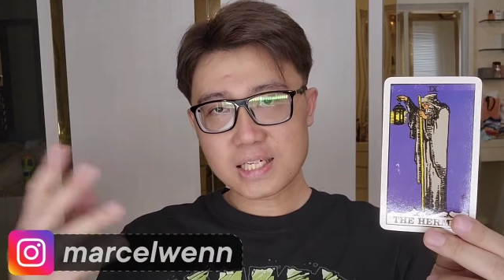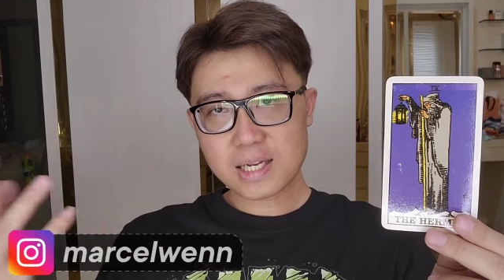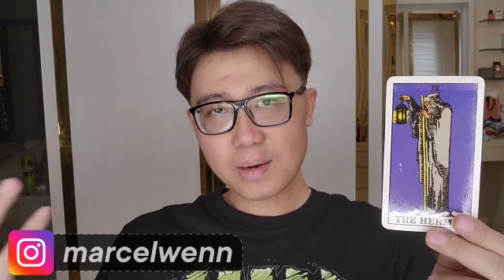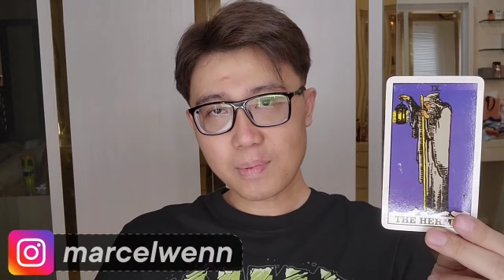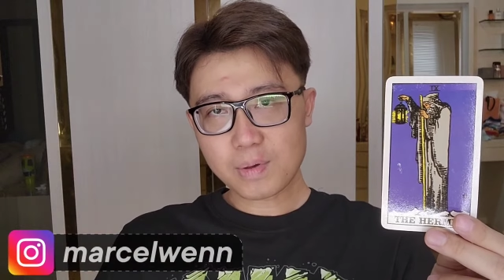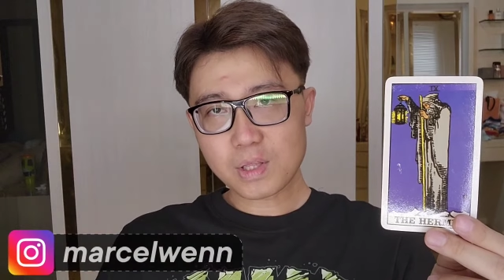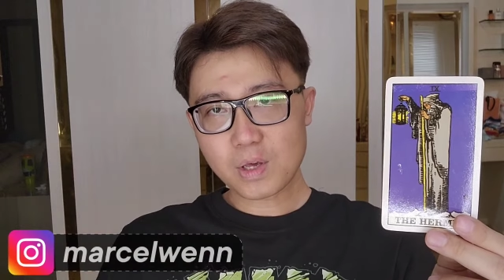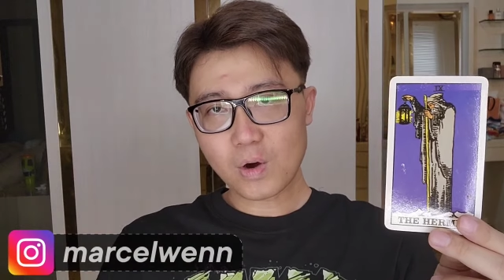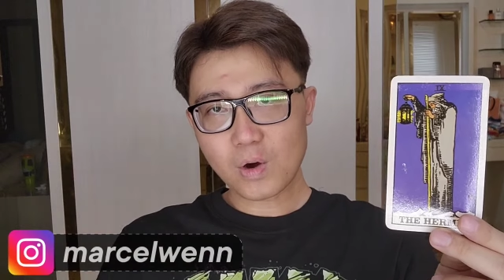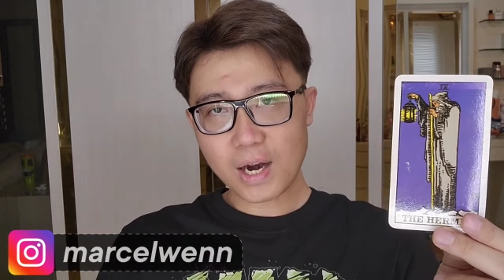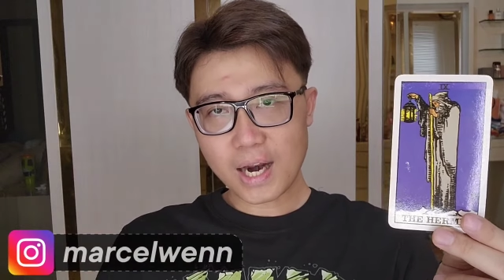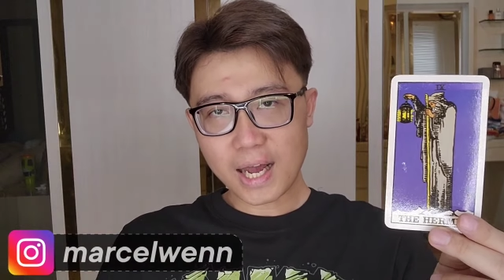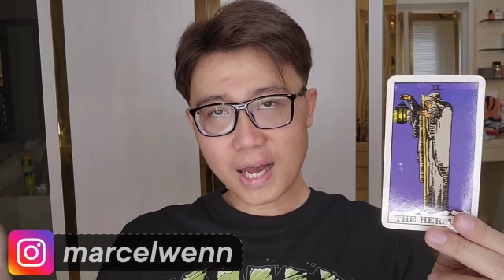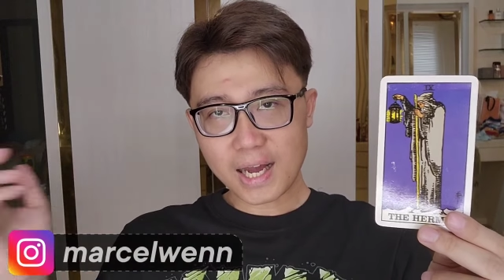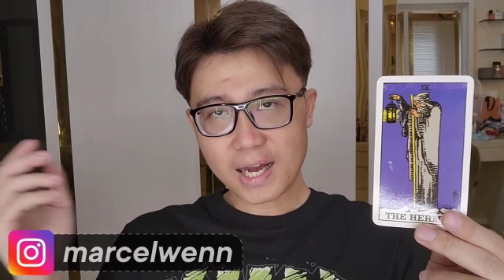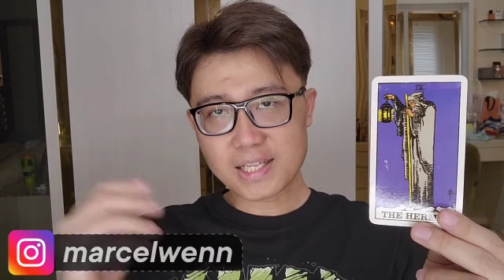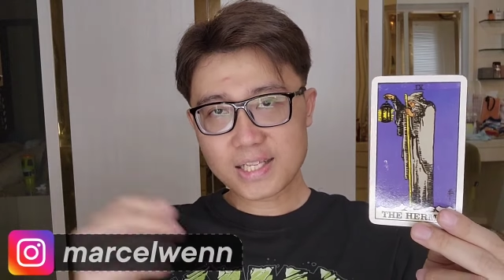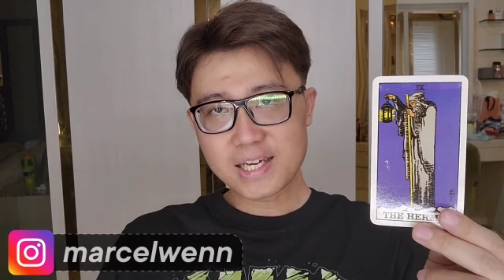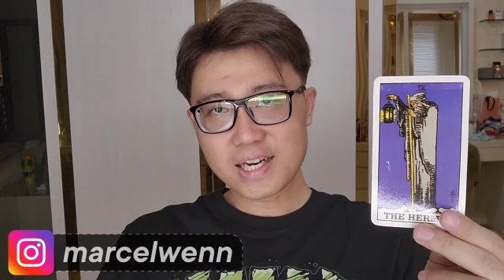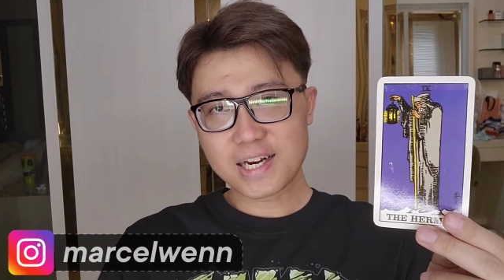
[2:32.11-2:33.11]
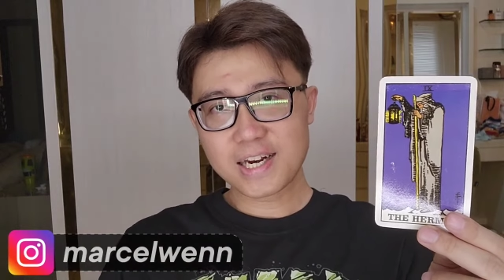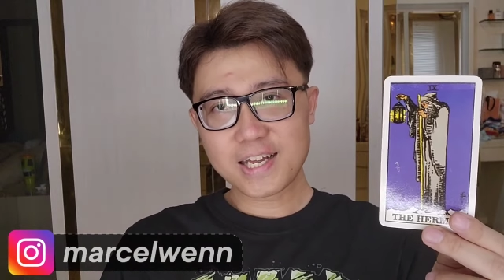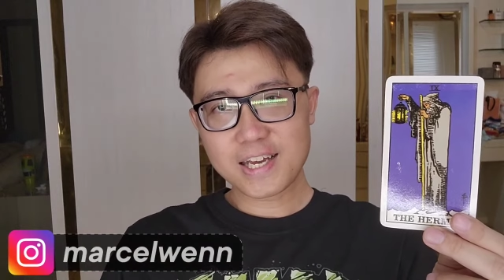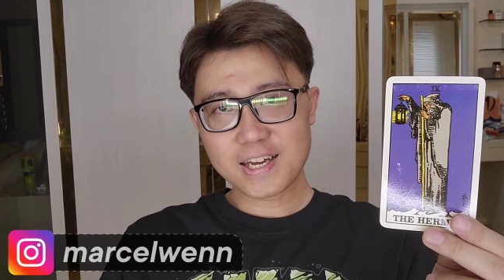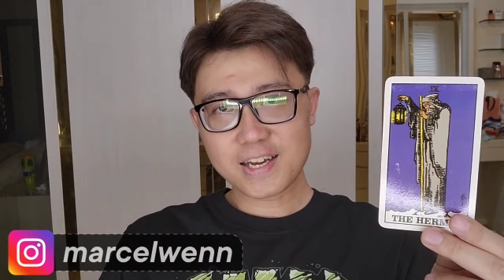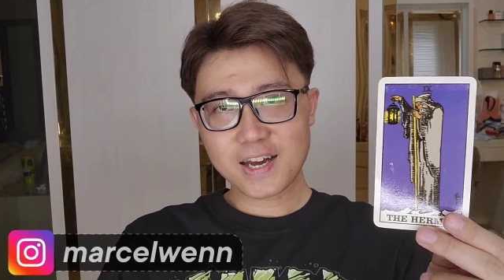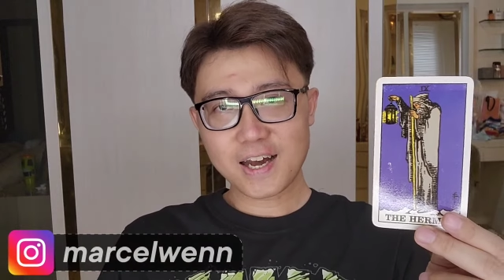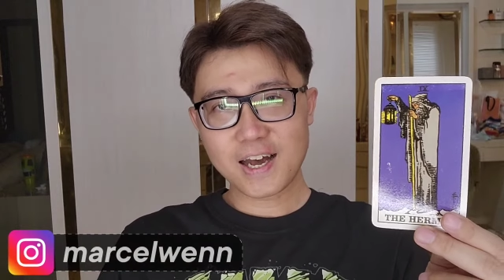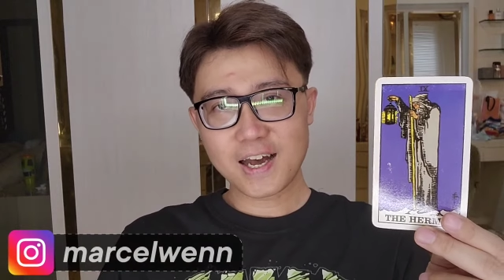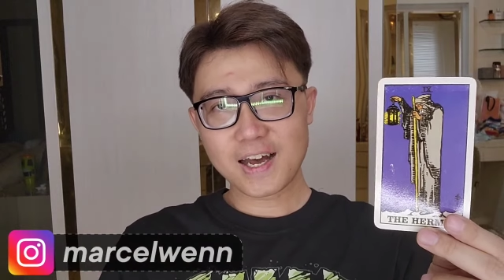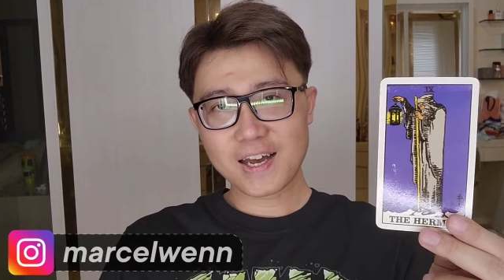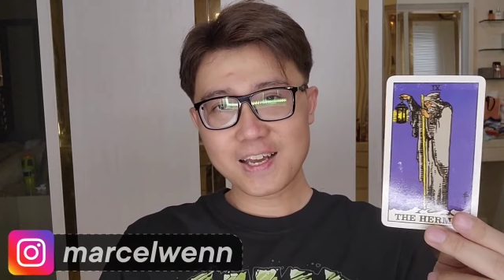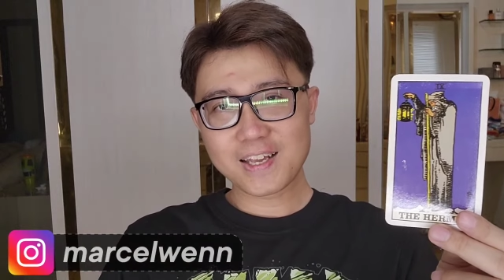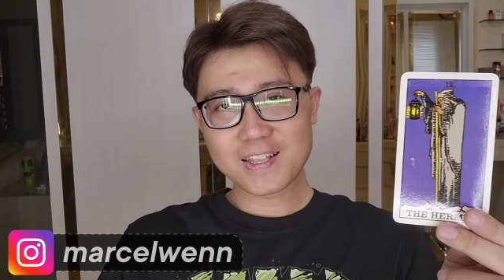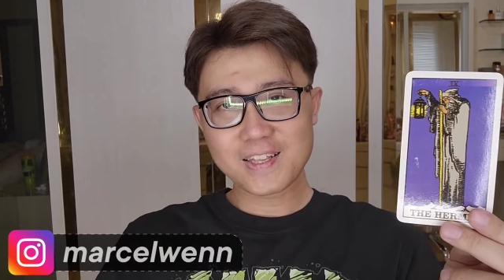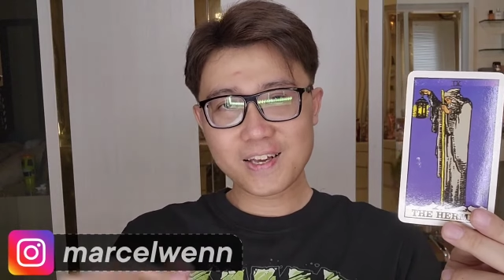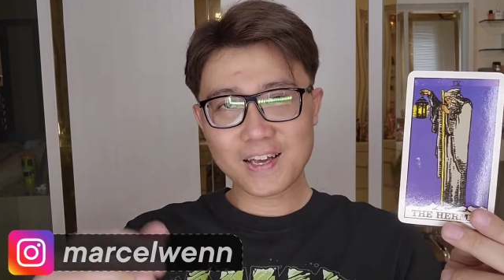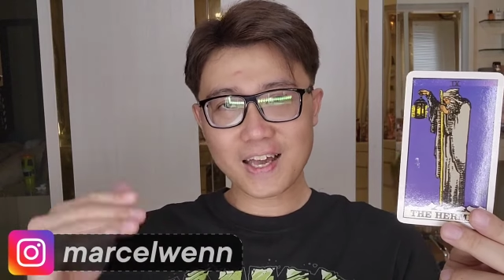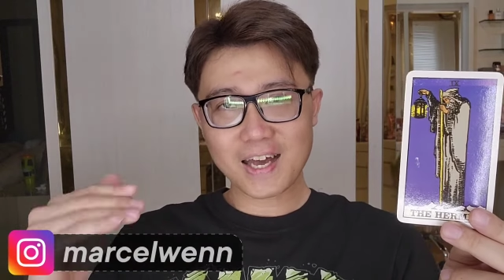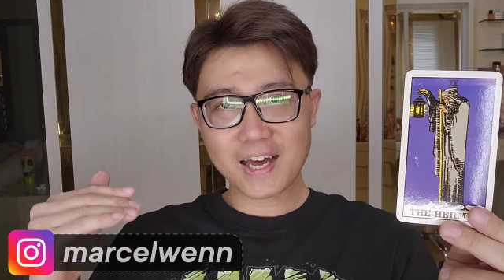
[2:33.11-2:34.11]
dapat orang nggak jadi nikah
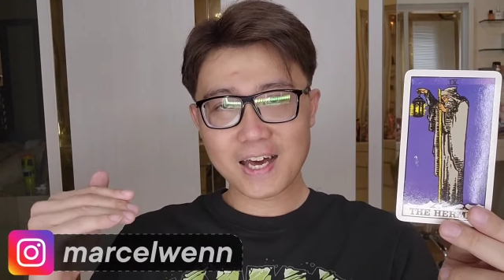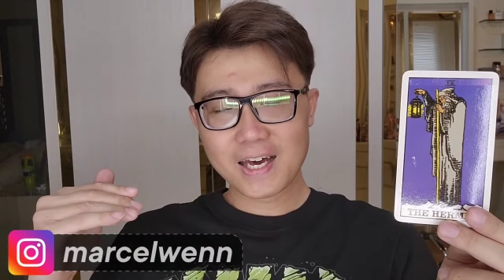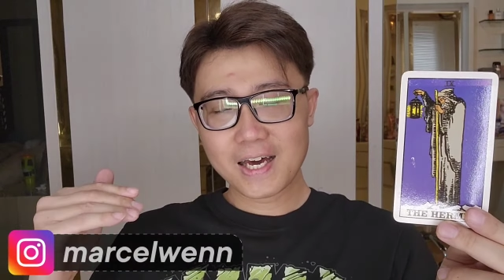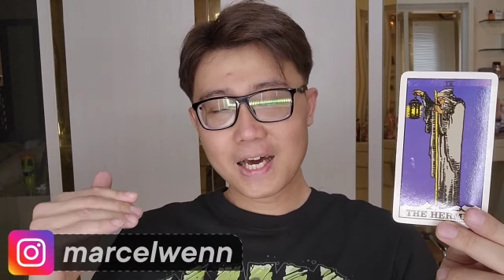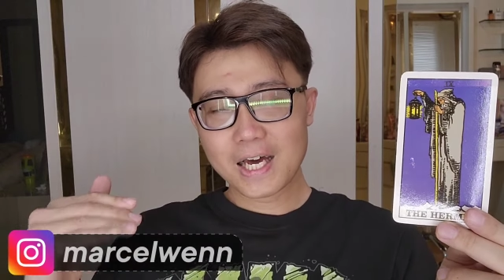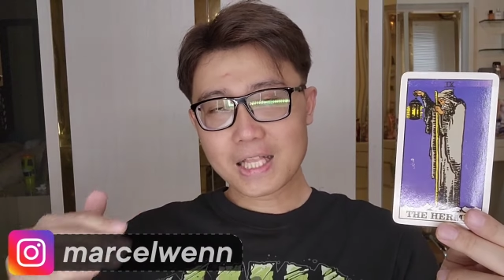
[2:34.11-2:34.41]
gitu ya.